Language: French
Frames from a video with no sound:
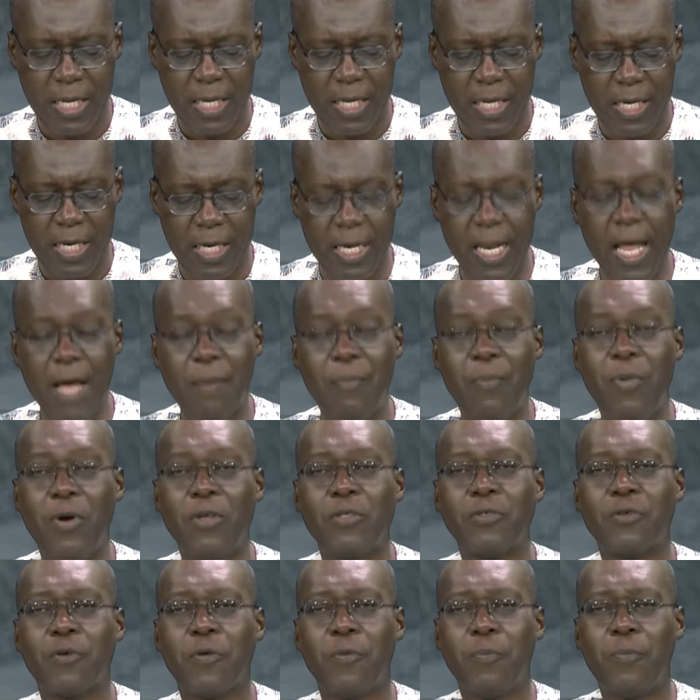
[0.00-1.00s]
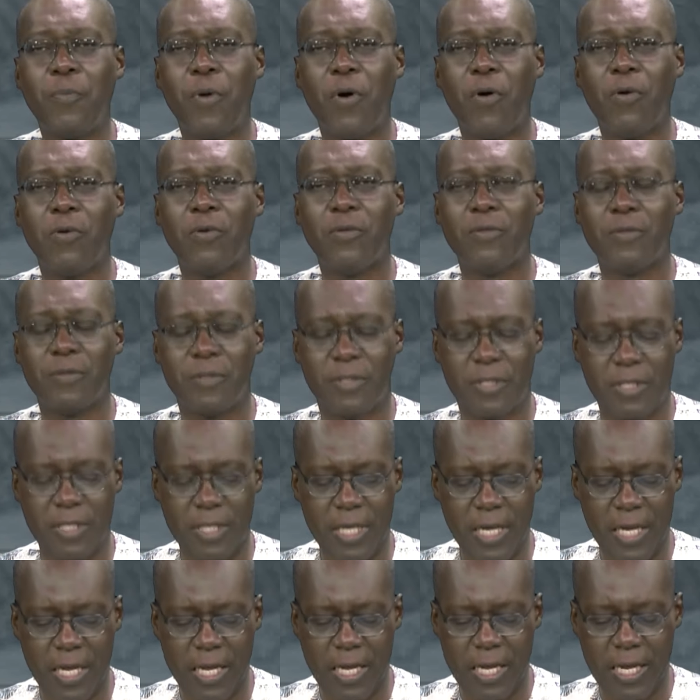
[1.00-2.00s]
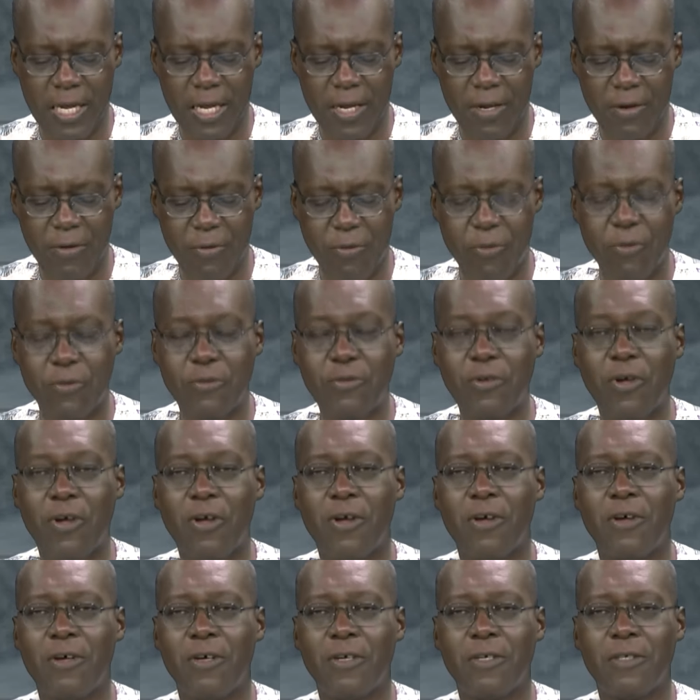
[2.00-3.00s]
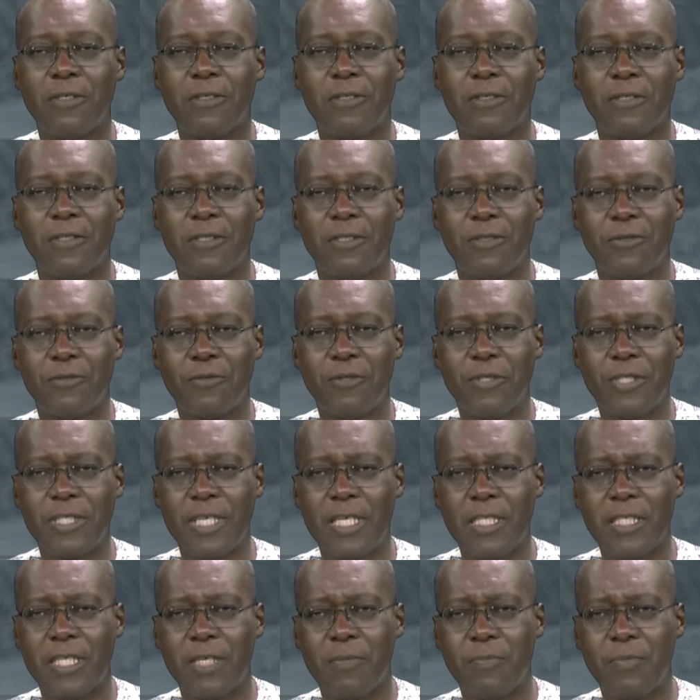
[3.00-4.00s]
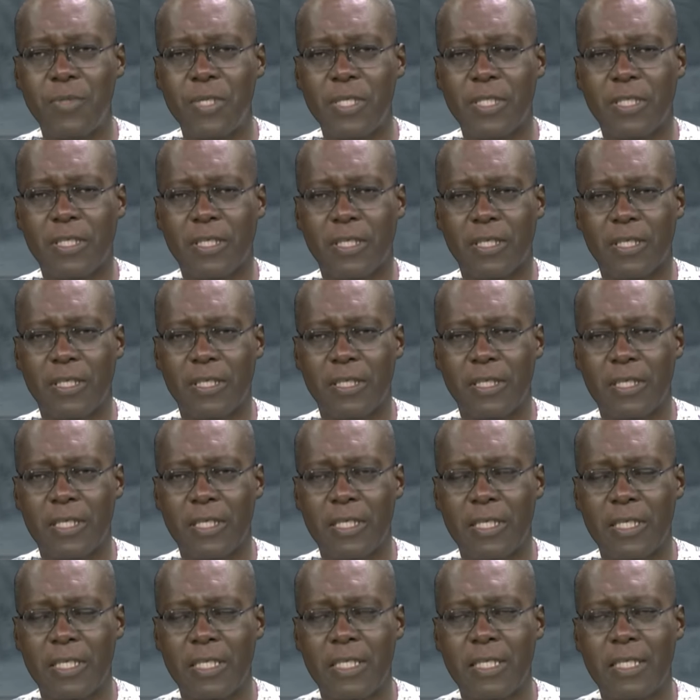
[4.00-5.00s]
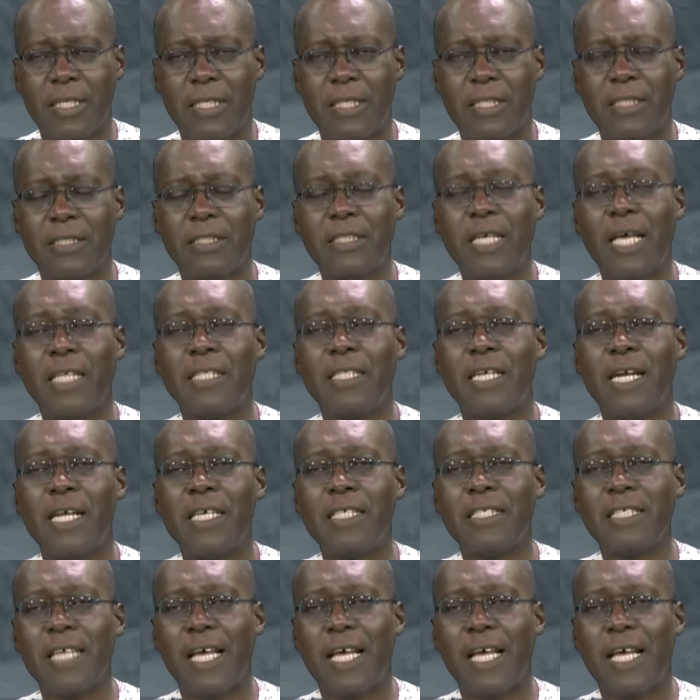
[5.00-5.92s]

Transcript: L'apôtre Paul, qui est l'auteur de cette épître, s'adresse à